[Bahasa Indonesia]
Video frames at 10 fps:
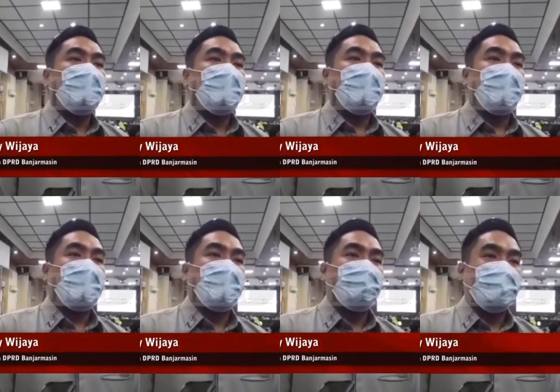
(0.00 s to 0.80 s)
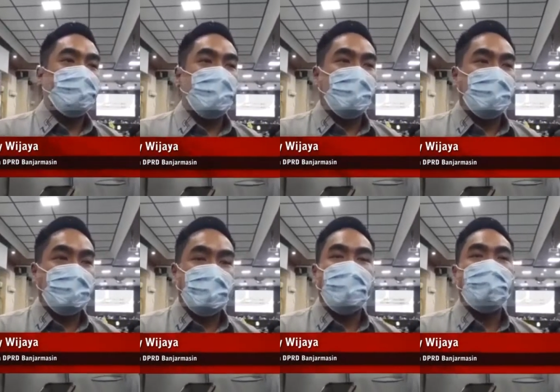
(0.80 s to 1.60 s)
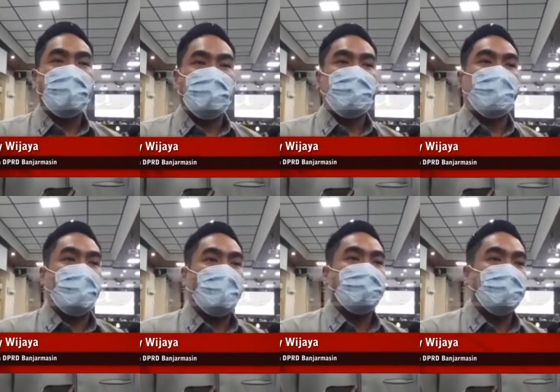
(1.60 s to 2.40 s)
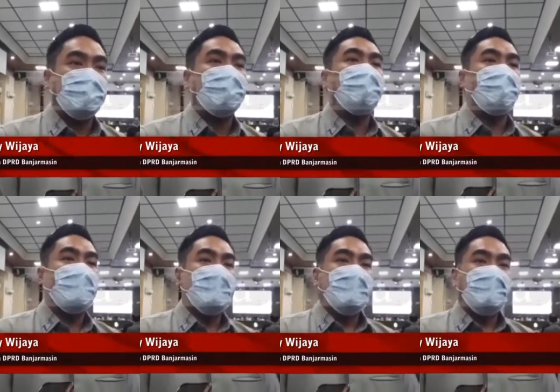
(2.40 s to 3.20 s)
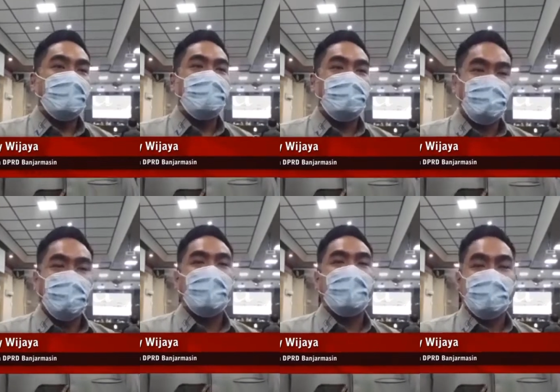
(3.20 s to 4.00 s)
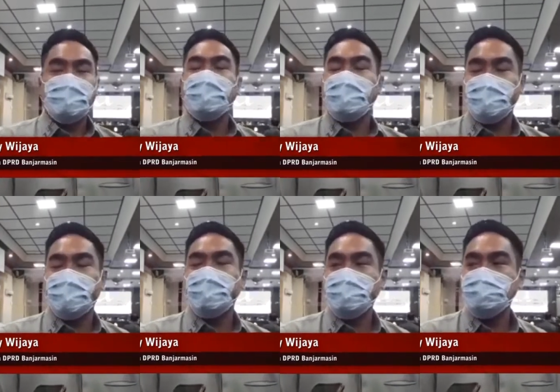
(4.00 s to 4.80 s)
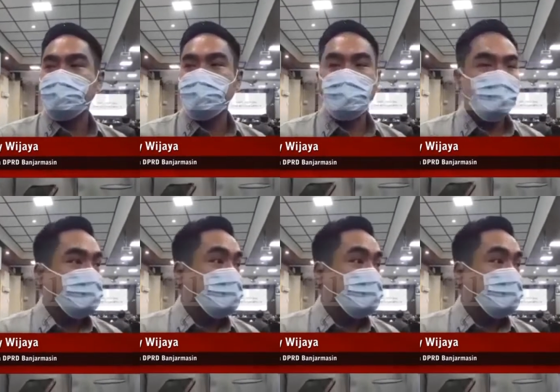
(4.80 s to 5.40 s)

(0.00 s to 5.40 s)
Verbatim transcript: uh, perjuangan kita mendapatkan hasil yang sesuai yang kita inginkan. Kalau pertimbangan